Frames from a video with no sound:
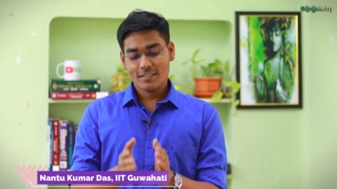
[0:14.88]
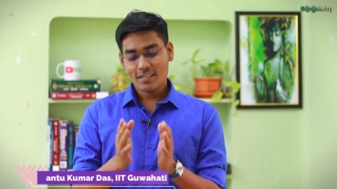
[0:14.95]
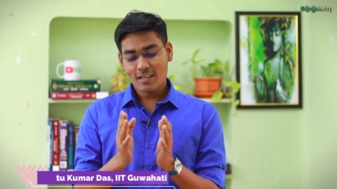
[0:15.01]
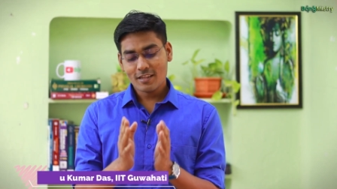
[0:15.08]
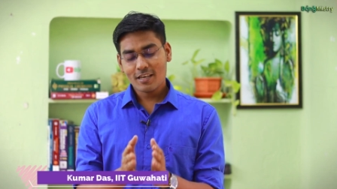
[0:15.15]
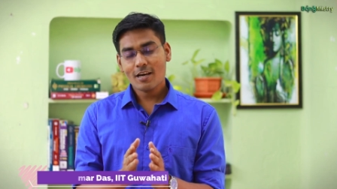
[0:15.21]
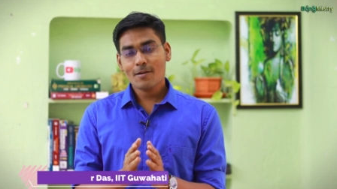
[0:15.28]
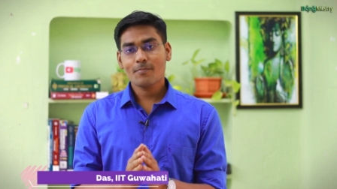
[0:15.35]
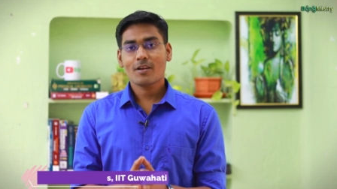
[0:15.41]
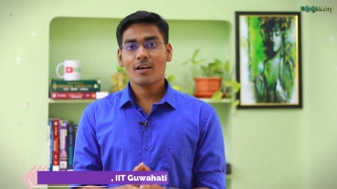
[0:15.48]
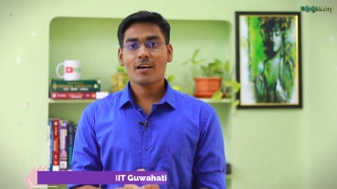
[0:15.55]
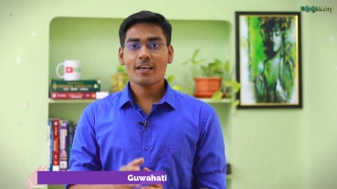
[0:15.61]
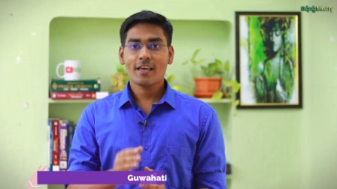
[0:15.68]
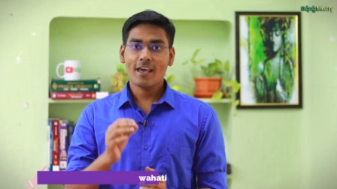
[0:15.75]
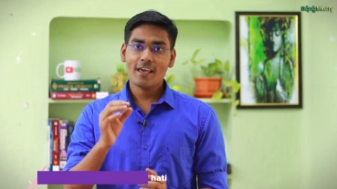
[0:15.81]
যাতে আমরা
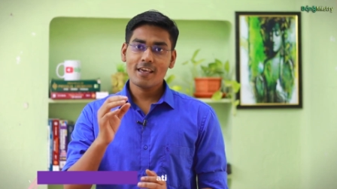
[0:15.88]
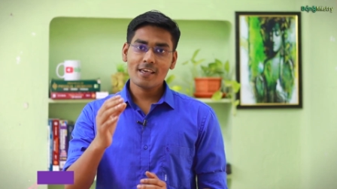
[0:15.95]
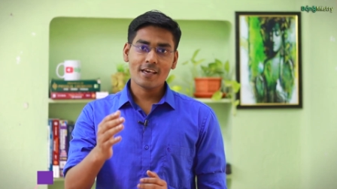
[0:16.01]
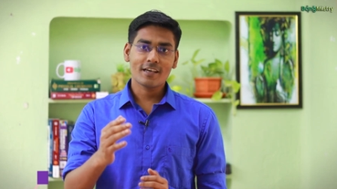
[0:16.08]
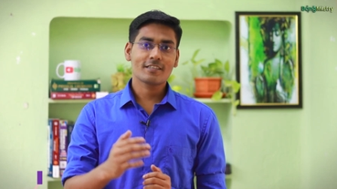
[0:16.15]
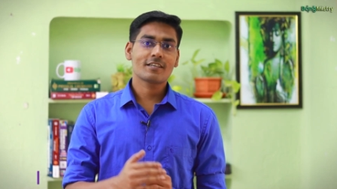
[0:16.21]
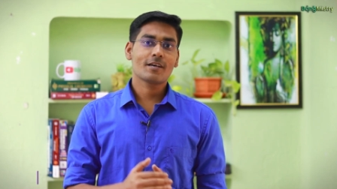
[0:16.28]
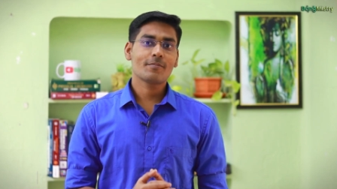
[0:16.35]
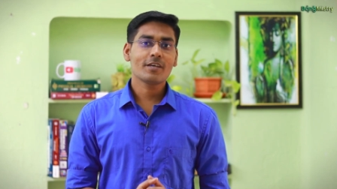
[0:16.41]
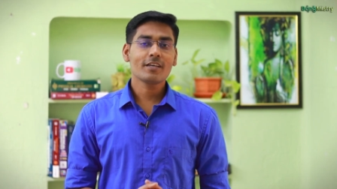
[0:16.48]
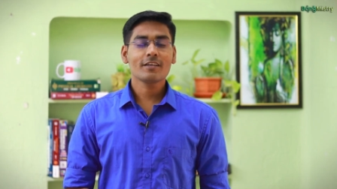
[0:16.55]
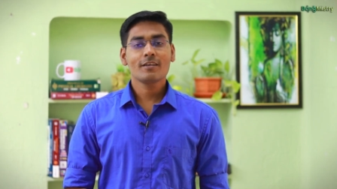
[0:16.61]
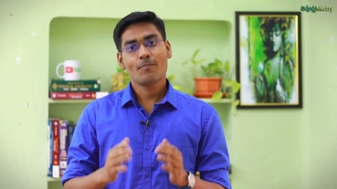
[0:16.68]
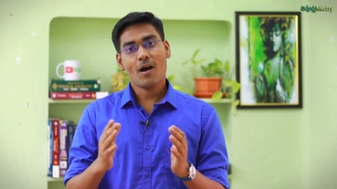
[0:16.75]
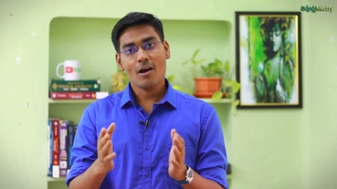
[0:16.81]
এই এক্সামে
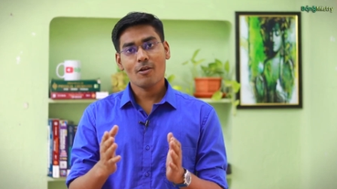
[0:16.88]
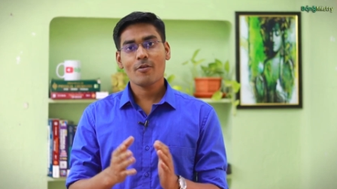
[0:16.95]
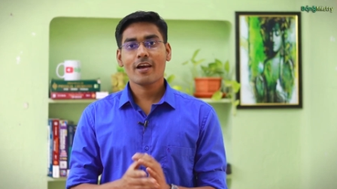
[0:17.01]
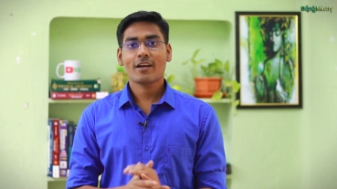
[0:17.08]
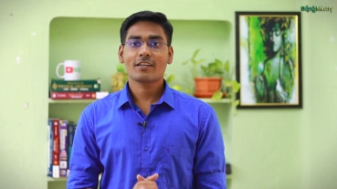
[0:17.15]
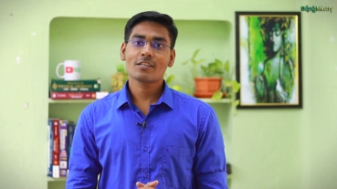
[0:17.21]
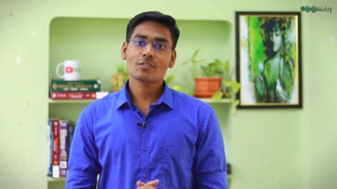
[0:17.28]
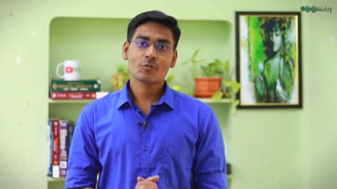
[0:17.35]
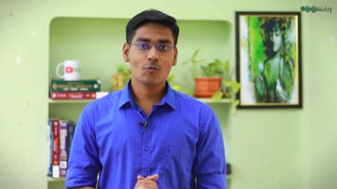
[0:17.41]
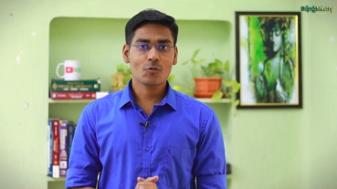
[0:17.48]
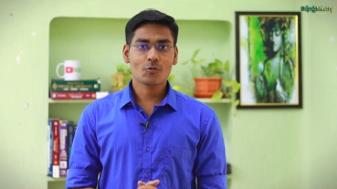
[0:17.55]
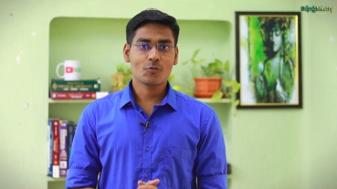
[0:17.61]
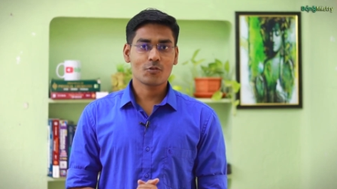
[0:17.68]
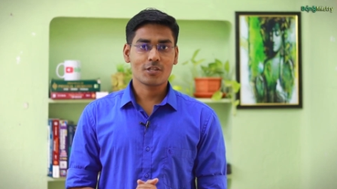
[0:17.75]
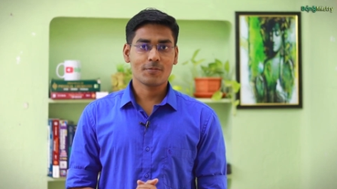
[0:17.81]
ভালো একটা স্কোর
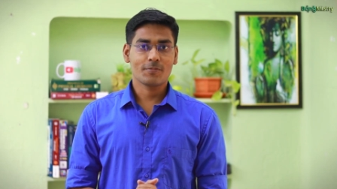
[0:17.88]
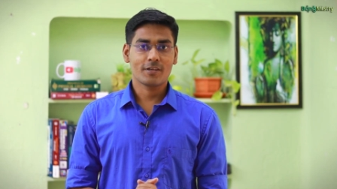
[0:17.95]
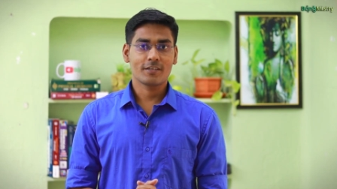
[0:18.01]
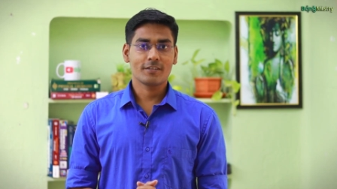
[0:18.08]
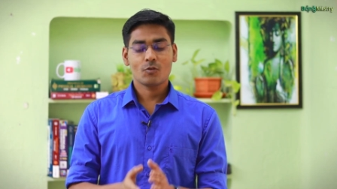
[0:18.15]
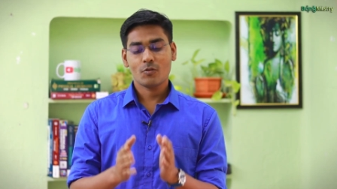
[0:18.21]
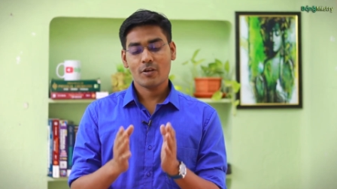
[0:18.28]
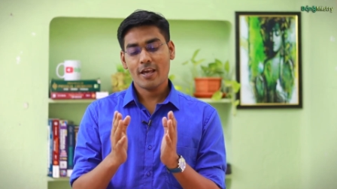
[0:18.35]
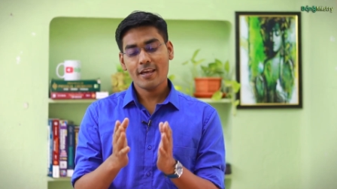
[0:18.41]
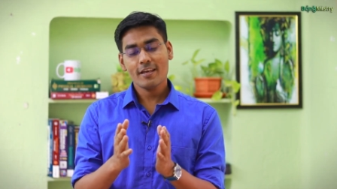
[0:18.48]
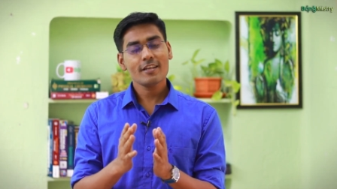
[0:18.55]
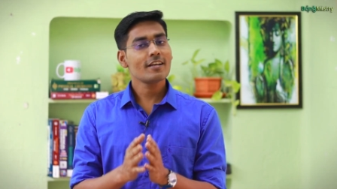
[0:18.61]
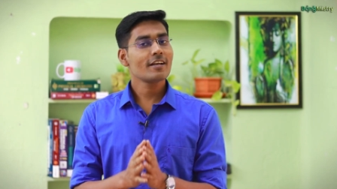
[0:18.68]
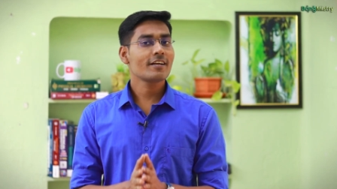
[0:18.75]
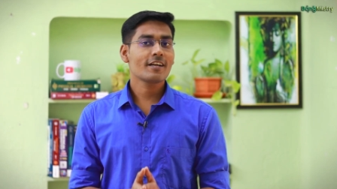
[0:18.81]
করতে পারি তো এই
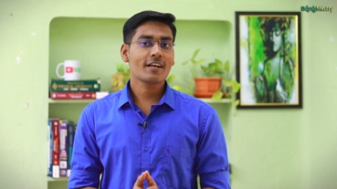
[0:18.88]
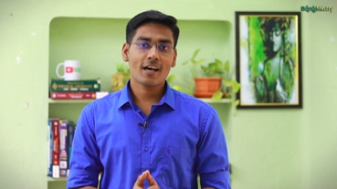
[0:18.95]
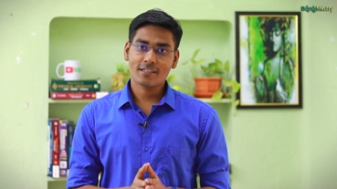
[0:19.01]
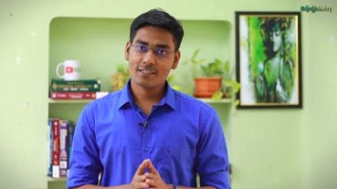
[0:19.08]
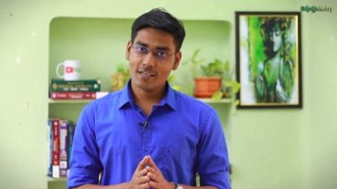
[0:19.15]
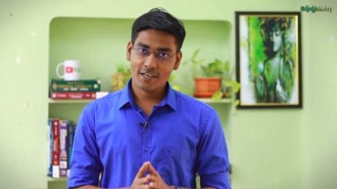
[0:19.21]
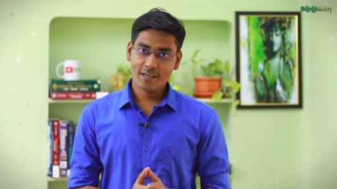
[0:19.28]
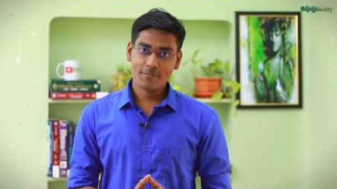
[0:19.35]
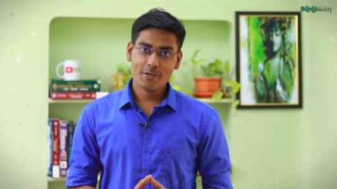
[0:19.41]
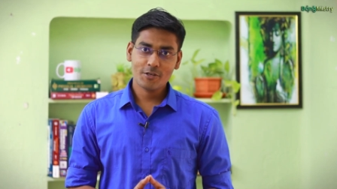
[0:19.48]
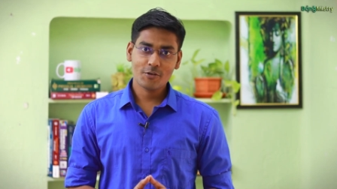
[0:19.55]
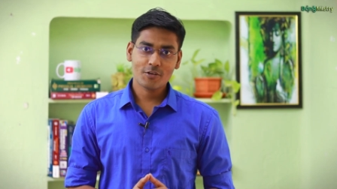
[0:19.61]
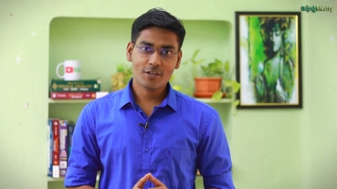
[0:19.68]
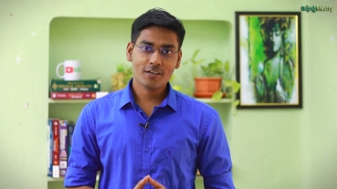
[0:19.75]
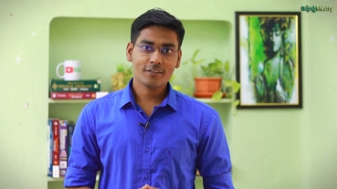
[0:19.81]
রিলেটেড আজকের এই
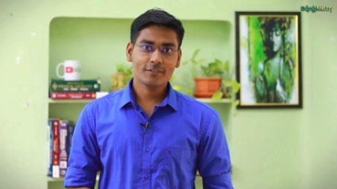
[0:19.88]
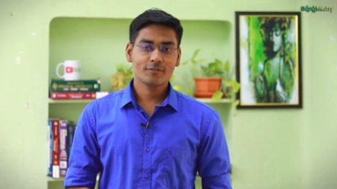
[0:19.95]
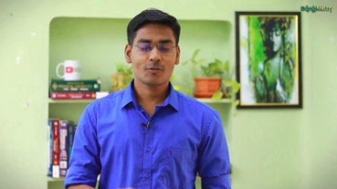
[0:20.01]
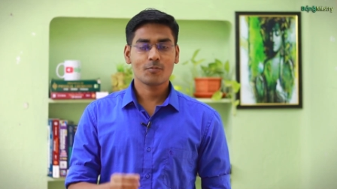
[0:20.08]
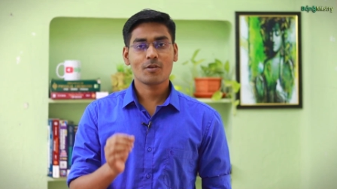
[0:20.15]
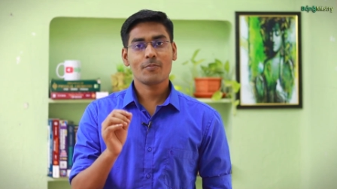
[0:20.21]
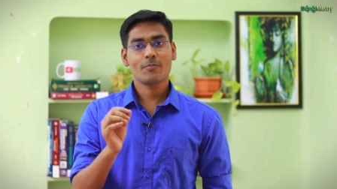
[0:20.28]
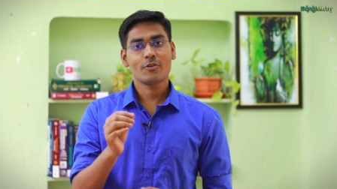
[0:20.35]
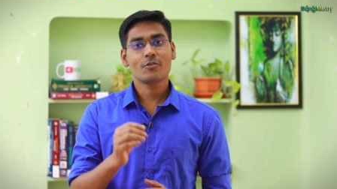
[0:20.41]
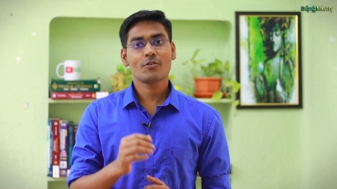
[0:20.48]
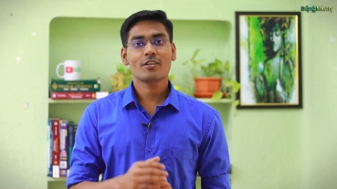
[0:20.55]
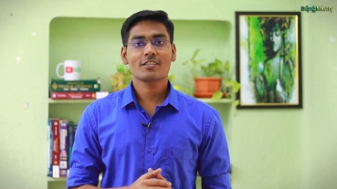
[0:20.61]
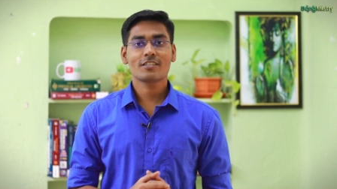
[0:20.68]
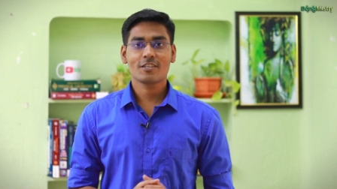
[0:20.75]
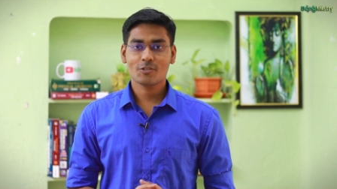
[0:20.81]
ভিডিওটা তোমরা
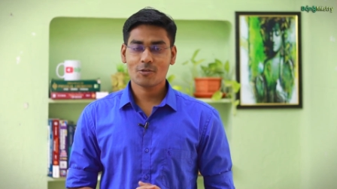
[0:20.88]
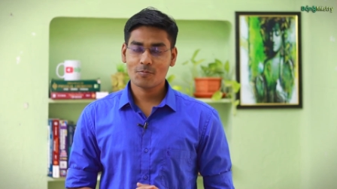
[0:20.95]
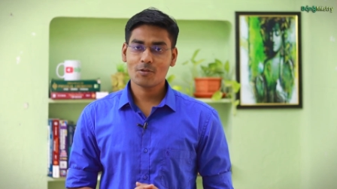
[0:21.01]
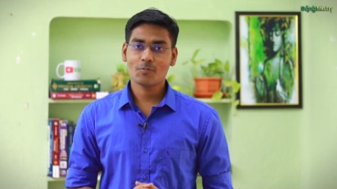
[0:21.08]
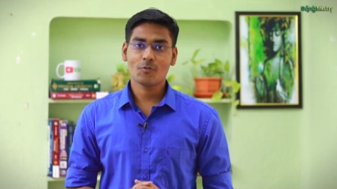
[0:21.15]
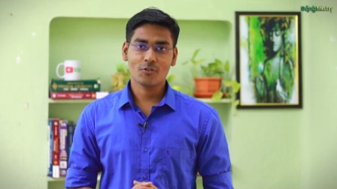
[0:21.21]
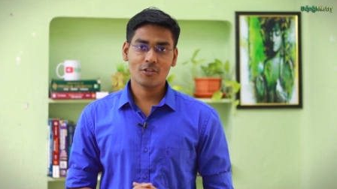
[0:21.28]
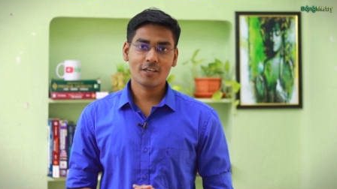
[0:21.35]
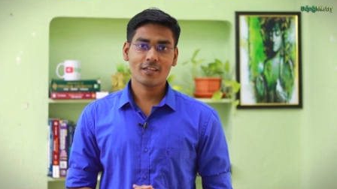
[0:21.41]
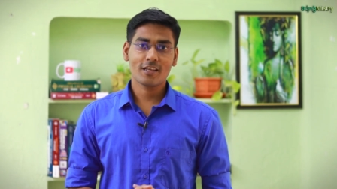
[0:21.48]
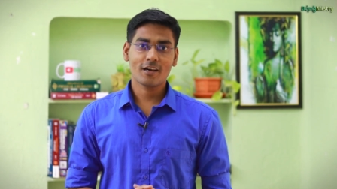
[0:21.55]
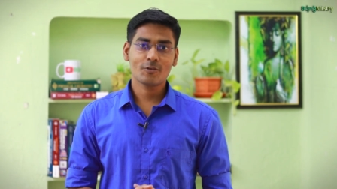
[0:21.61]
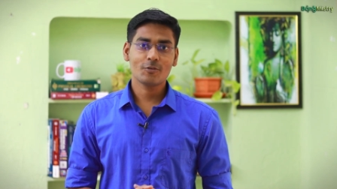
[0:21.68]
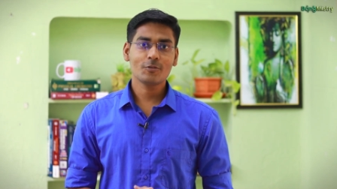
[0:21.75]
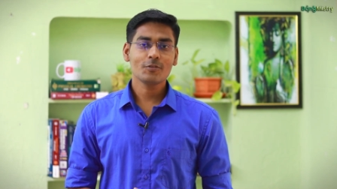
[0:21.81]
ভিডিওটা শেষ অবধি মন দিয়ে
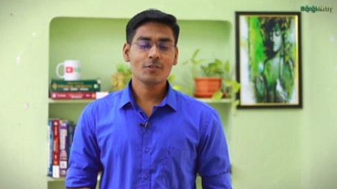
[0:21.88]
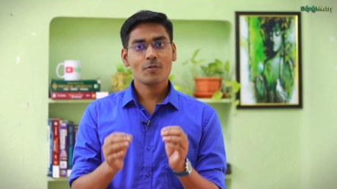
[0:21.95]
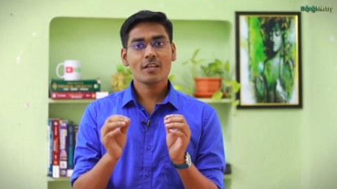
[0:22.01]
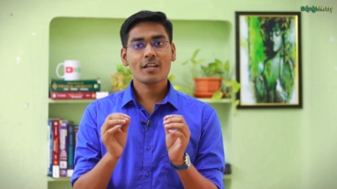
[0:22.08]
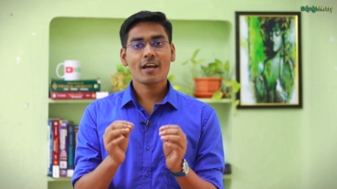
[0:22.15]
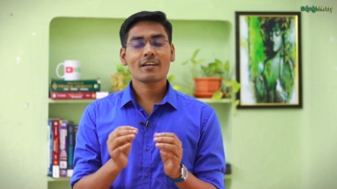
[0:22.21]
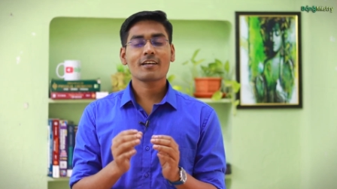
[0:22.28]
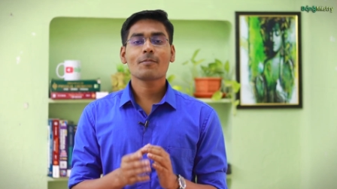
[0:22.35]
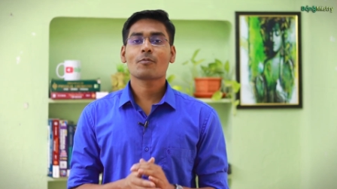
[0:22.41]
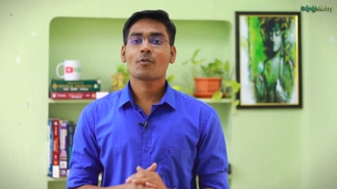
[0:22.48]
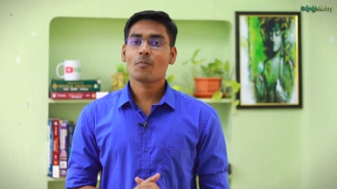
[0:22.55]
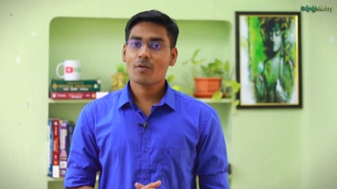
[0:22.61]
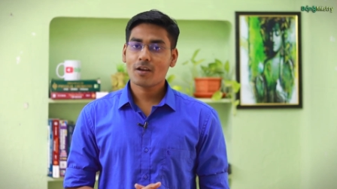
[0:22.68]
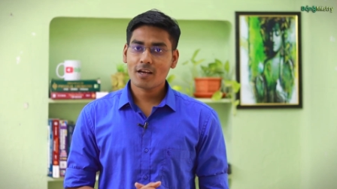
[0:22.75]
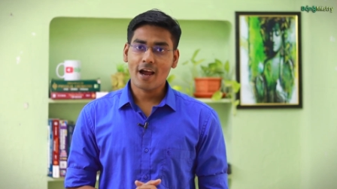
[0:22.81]
দেখো তোমাদের একটা
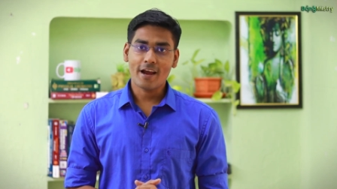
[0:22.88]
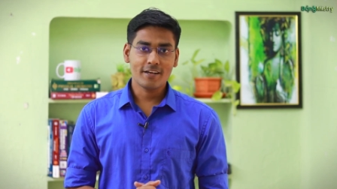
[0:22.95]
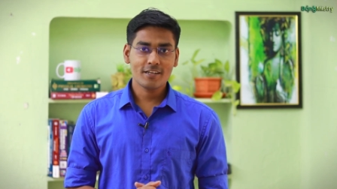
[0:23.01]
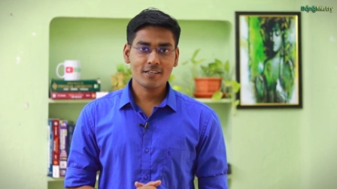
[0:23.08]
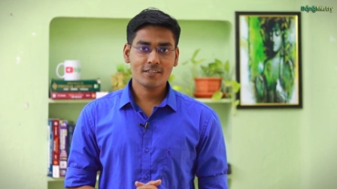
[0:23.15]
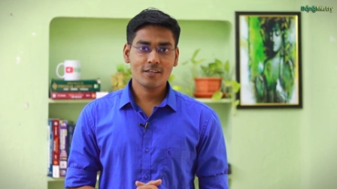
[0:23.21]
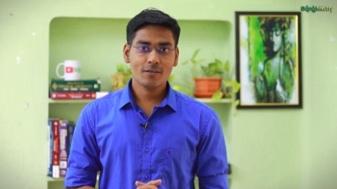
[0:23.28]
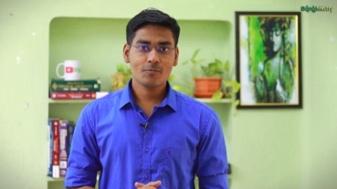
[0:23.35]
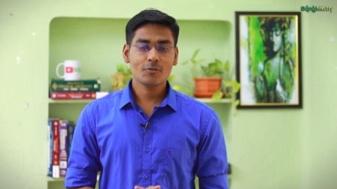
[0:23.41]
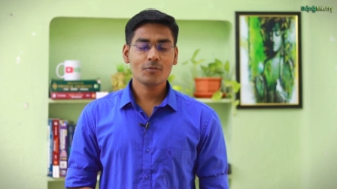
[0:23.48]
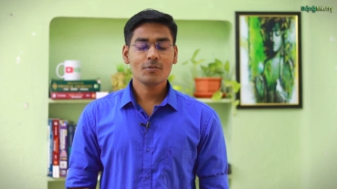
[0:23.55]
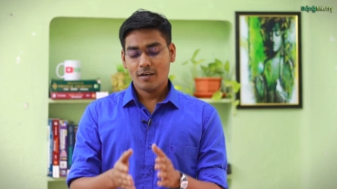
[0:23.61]
প্রপার গাইডেন্স দেব